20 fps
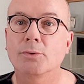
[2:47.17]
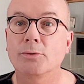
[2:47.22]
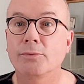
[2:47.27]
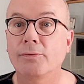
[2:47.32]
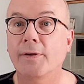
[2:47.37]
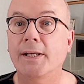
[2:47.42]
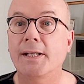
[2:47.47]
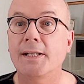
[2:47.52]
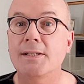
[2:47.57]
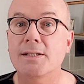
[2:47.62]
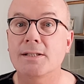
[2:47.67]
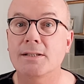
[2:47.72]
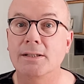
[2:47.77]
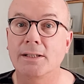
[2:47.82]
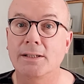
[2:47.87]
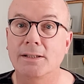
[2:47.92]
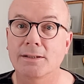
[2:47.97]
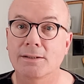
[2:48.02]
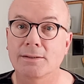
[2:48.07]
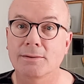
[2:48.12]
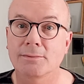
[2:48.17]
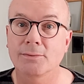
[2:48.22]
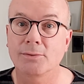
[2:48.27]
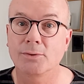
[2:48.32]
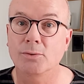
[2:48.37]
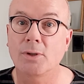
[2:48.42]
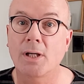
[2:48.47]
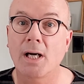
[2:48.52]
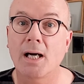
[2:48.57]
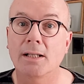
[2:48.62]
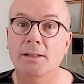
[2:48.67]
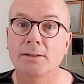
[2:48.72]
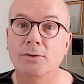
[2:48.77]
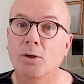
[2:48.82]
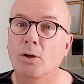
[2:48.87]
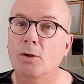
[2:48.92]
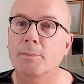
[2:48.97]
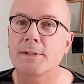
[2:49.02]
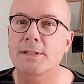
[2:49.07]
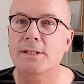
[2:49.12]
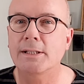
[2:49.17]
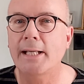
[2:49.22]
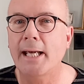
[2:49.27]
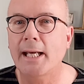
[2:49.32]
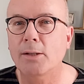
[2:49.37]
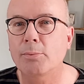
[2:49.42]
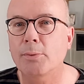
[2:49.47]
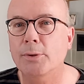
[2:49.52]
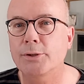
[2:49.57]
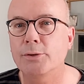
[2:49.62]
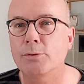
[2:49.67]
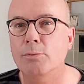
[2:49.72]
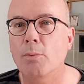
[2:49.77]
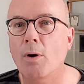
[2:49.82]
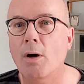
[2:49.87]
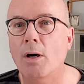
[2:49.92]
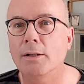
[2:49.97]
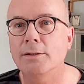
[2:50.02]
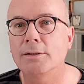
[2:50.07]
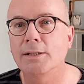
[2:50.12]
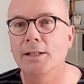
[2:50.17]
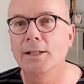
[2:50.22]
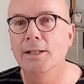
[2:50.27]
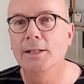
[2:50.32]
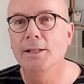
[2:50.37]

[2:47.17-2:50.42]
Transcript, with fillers: Und vergiss nicht, you can't always get what you want,